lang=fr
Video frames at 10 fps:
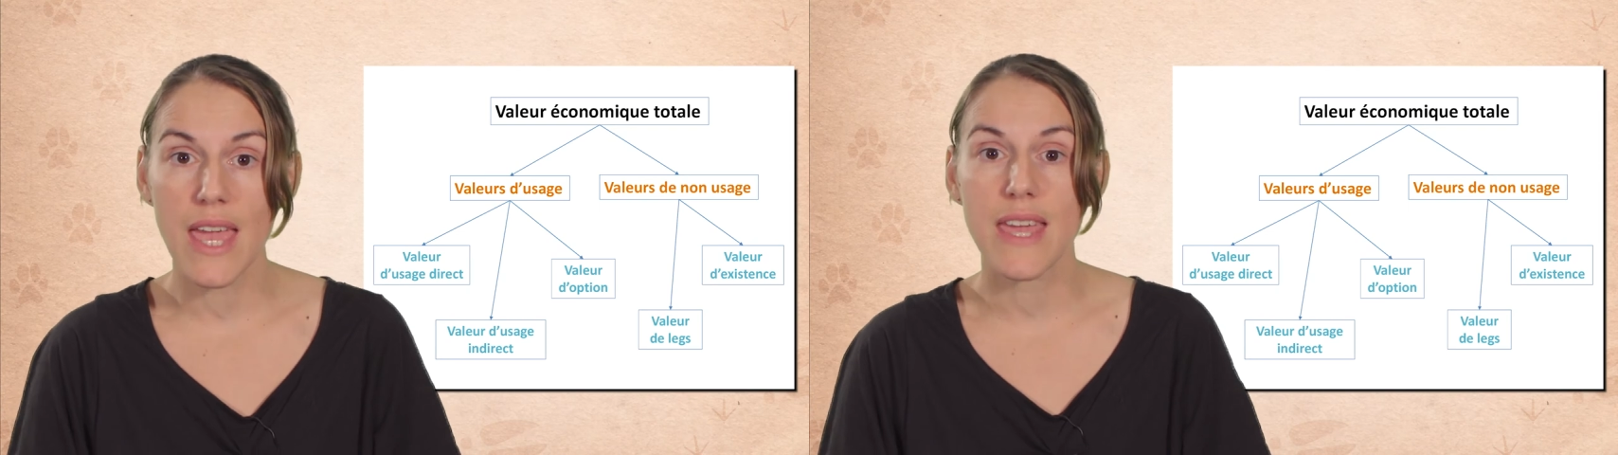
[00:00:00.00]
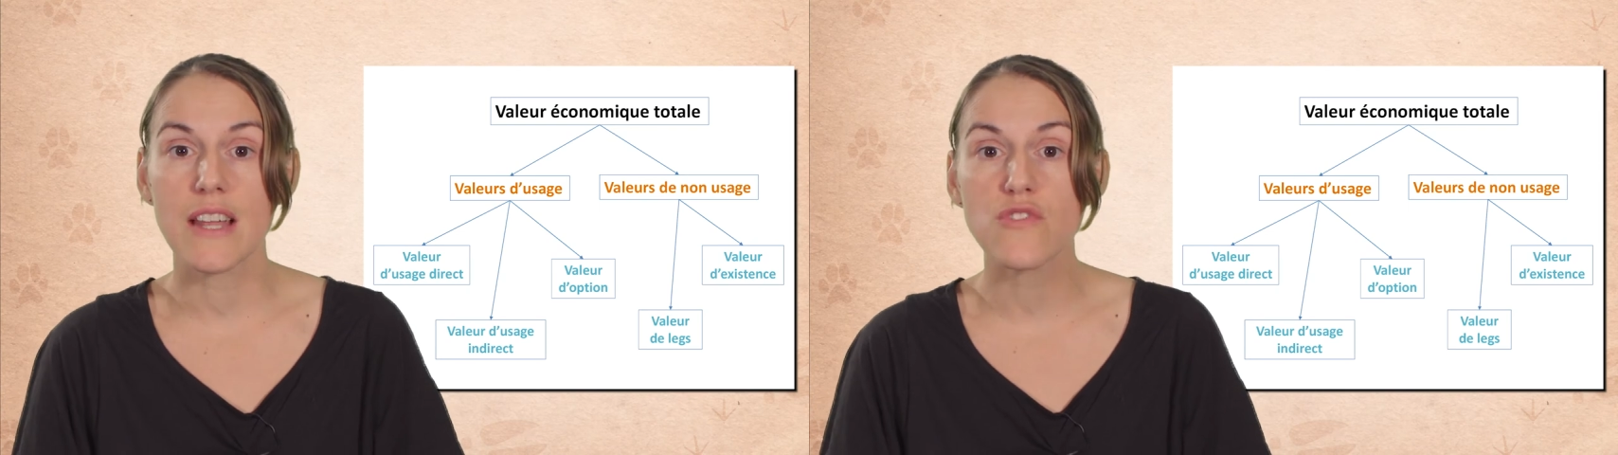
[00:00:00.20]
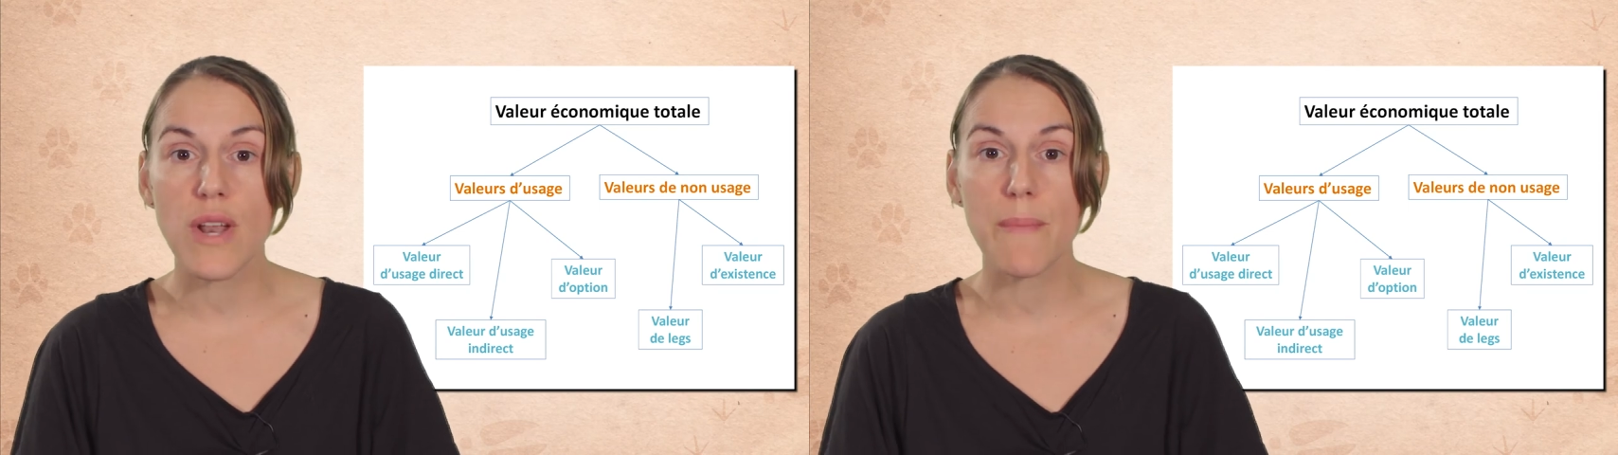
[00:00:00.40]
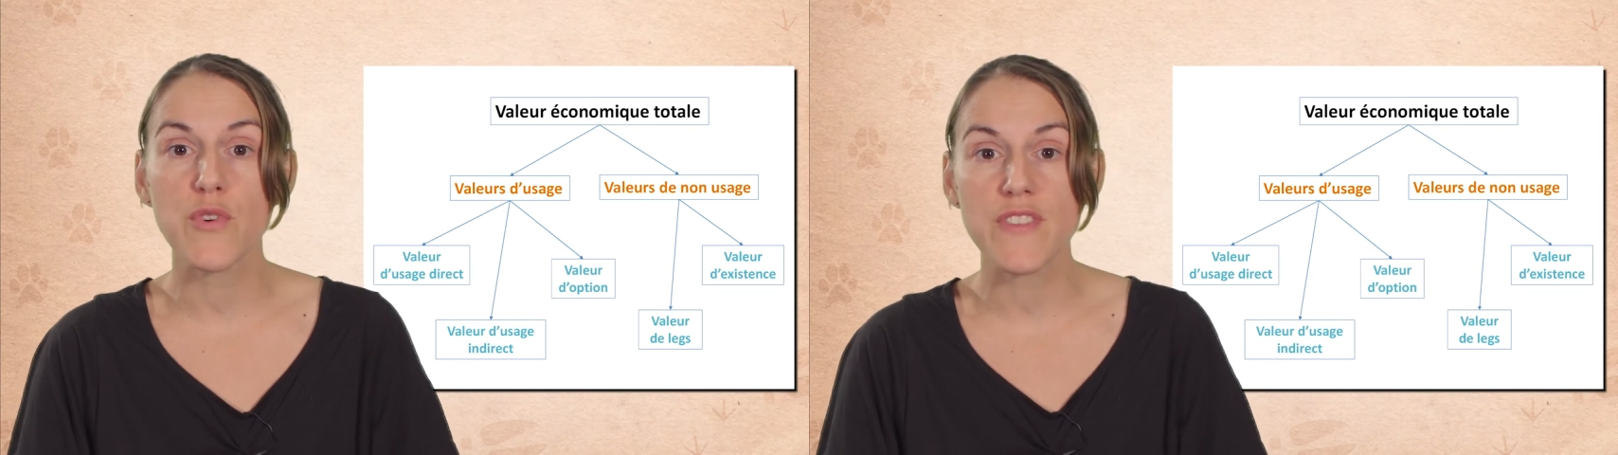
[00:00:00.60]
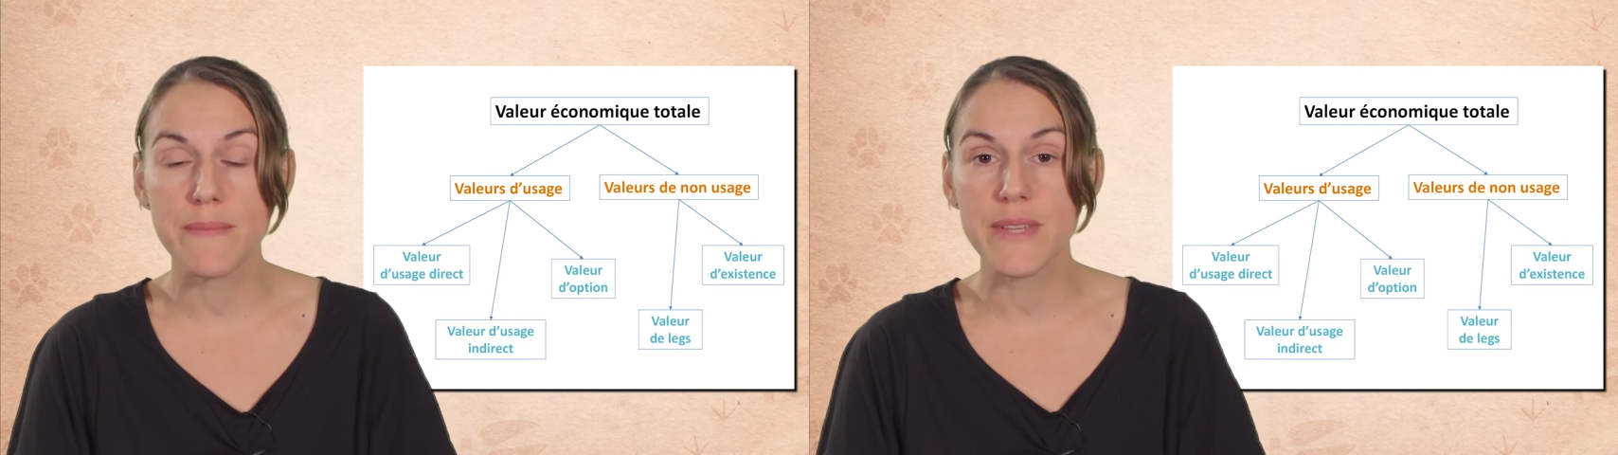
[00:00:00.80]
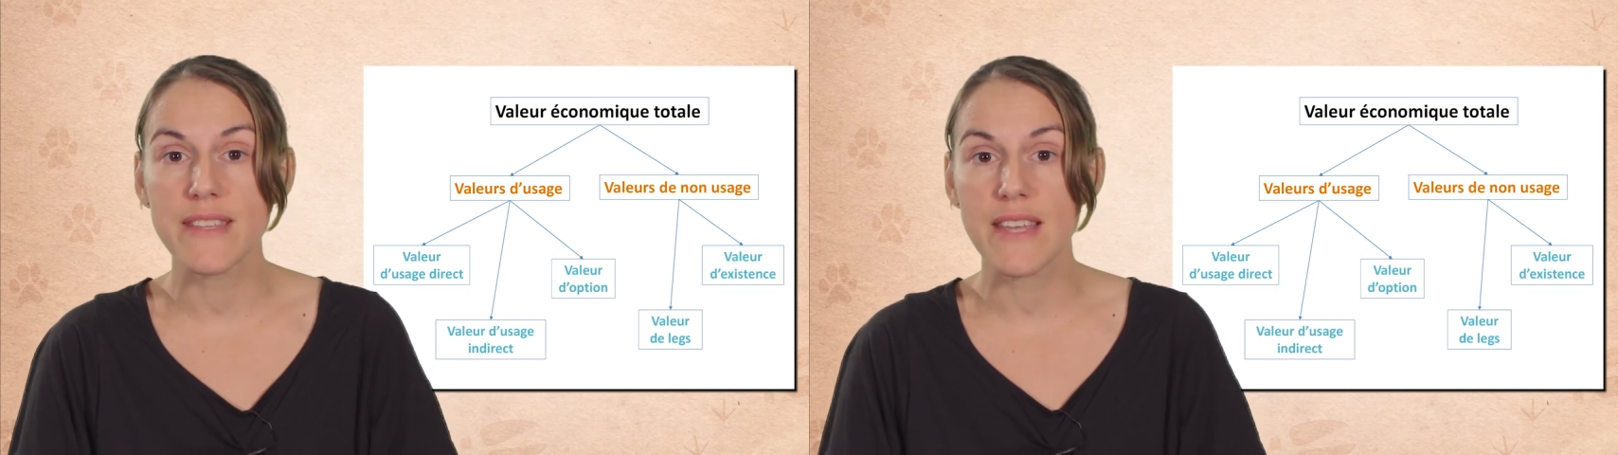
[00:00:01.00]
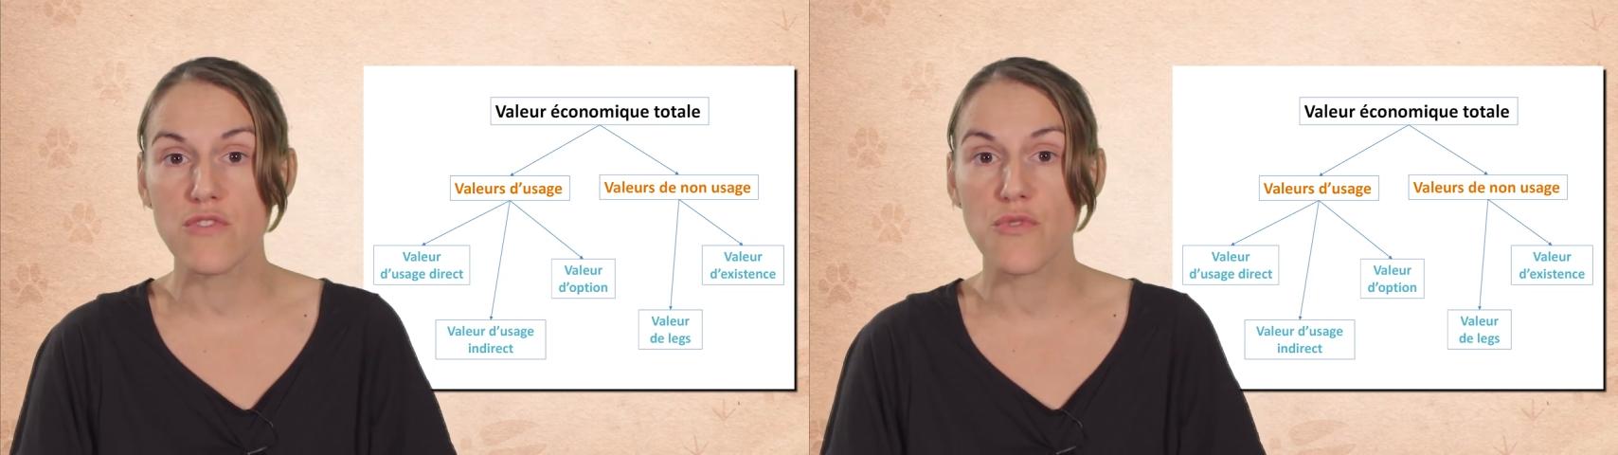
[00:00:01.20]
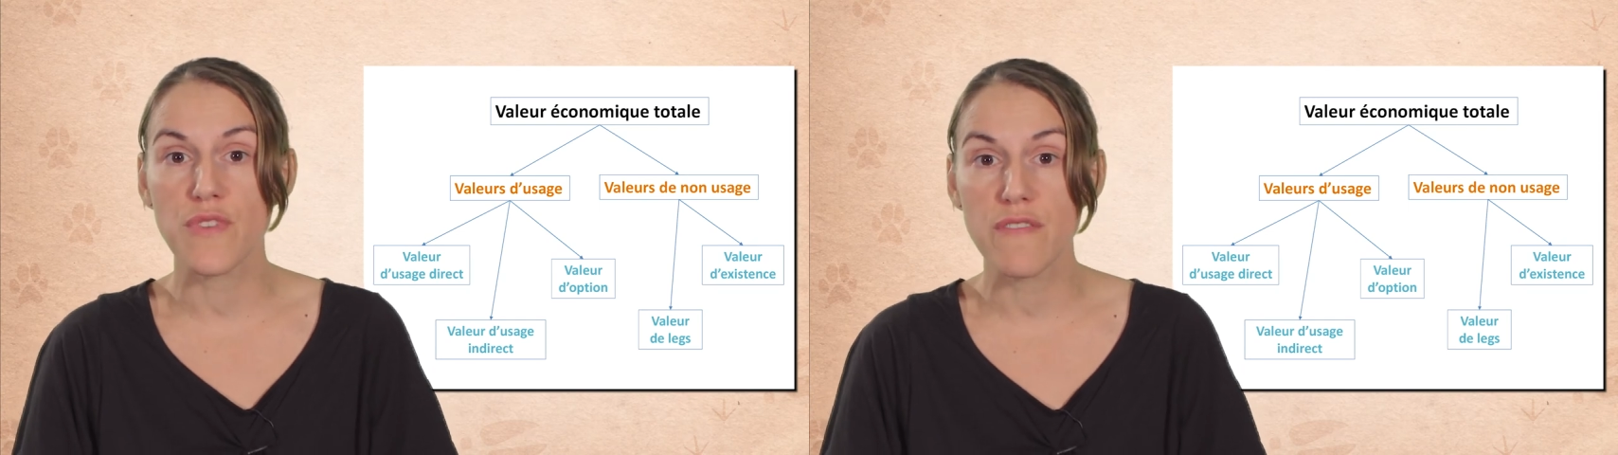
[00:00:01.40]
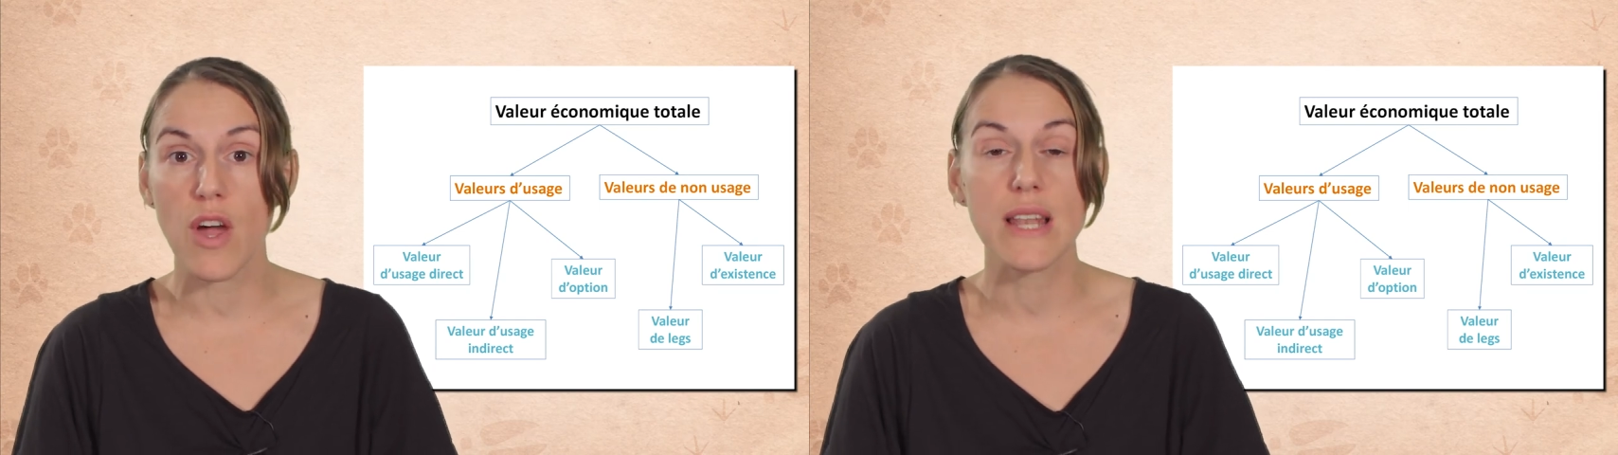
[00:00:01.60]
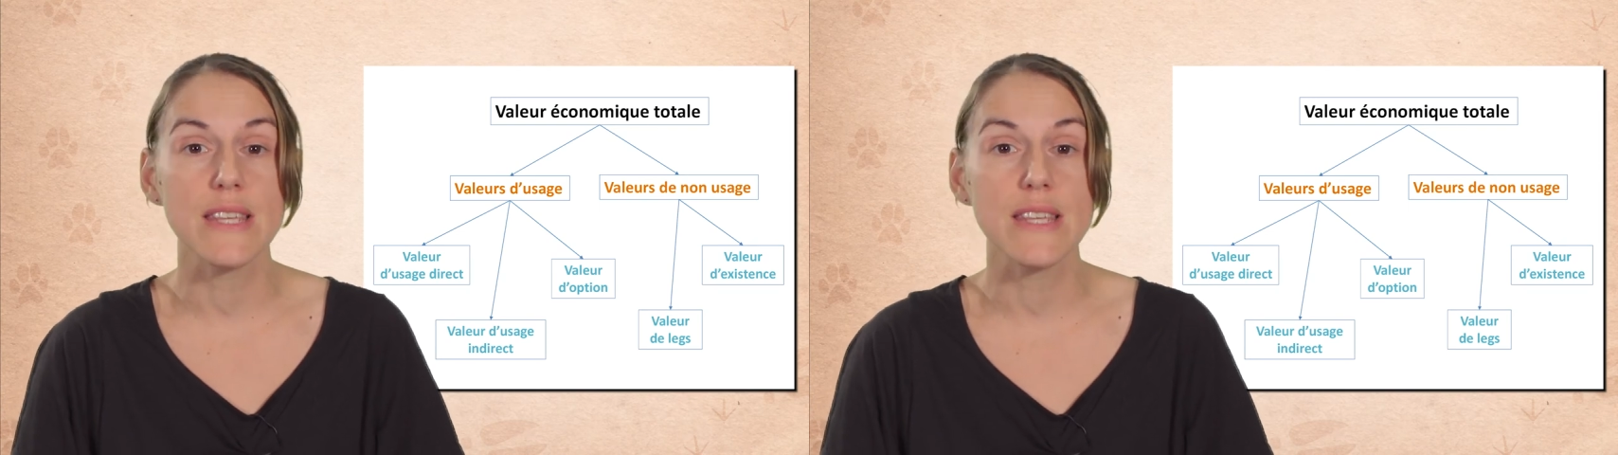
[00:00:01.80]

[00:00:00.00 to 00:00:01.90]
et qu'elles ont la possibilité de vivre